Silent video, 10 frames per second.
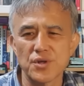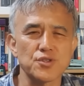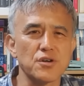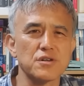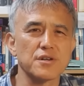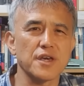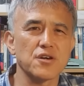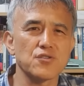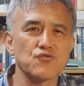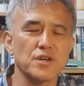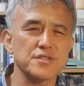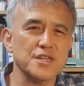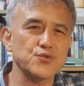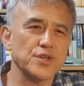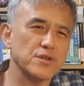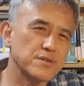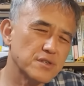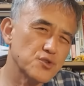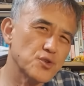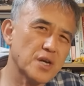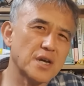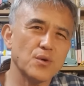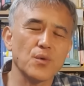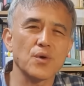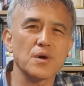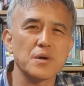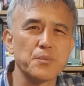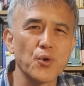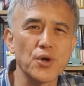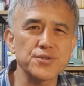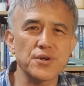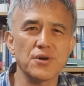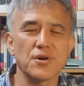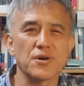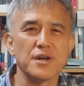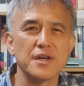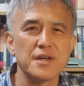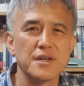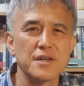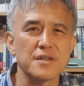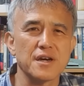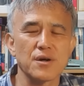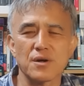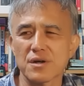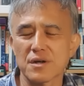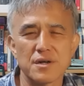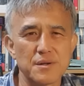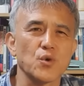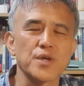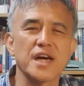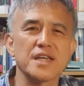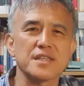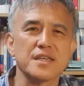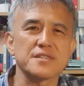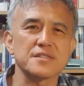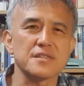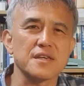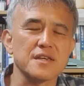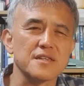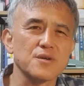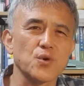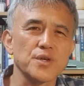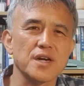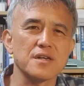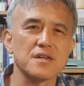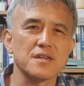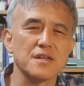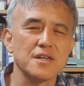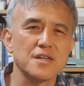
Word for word: 연금 계획은 누가 짜주고 이런 것들이 쫙 모여서 그냥 공약이 됐지 그 공약을